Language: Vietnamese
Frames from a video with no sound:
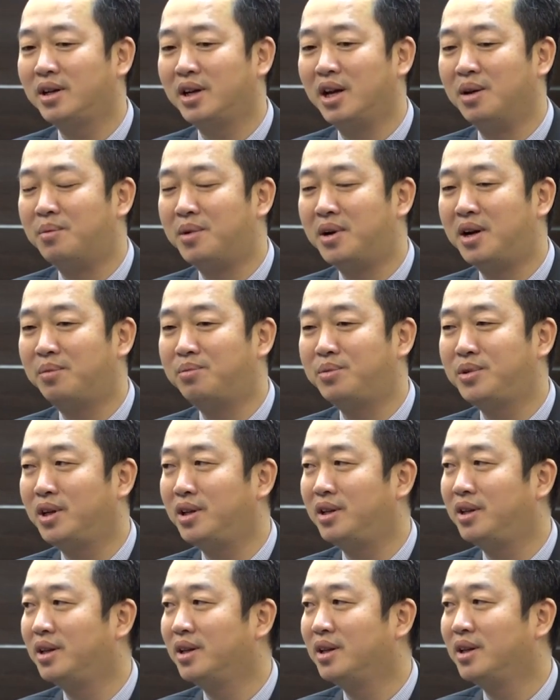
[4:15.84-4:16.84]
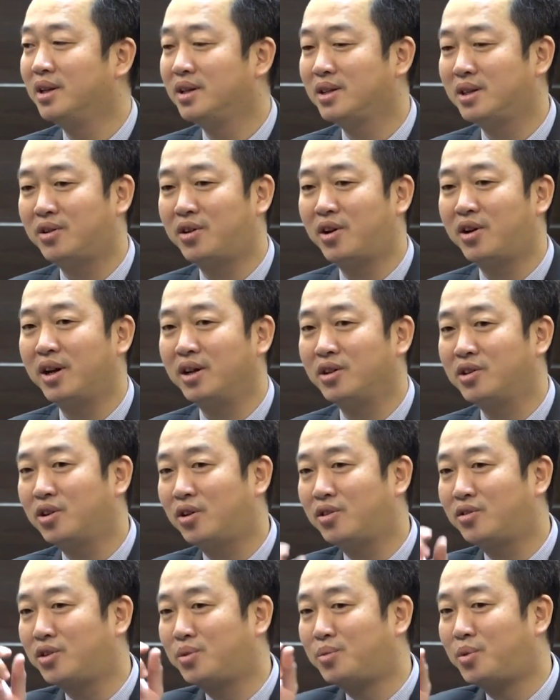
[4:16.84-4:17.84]
để mà lập trình sau đó để
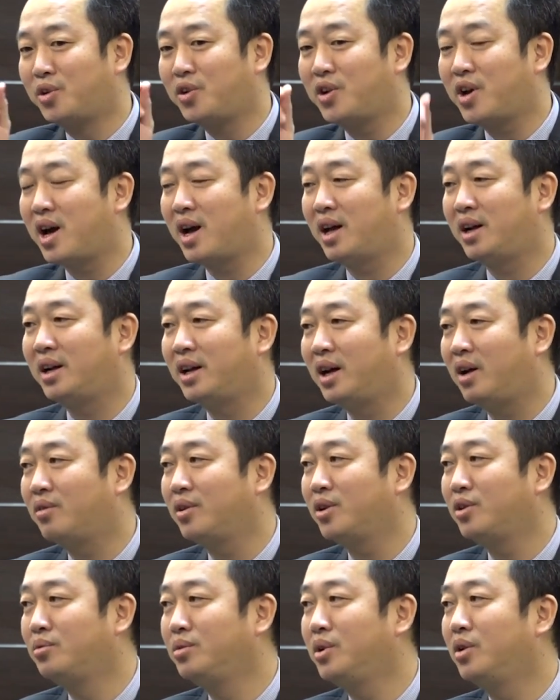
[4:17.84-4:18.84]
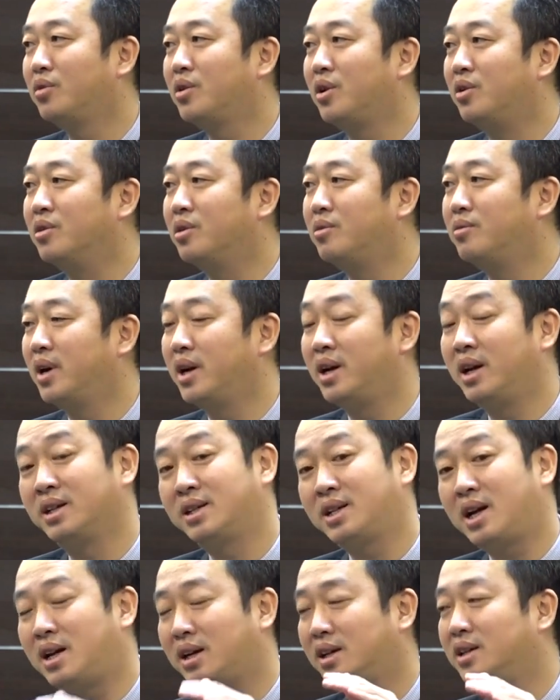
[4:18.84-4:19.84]
cho robot nó hàn theo cái đúng yêu cầu công nghệ để
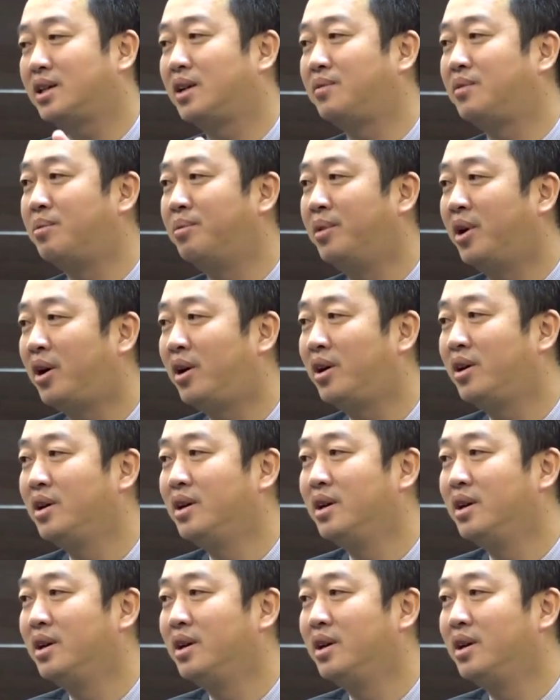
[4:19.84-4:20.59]
ra được cái sản phẩm đó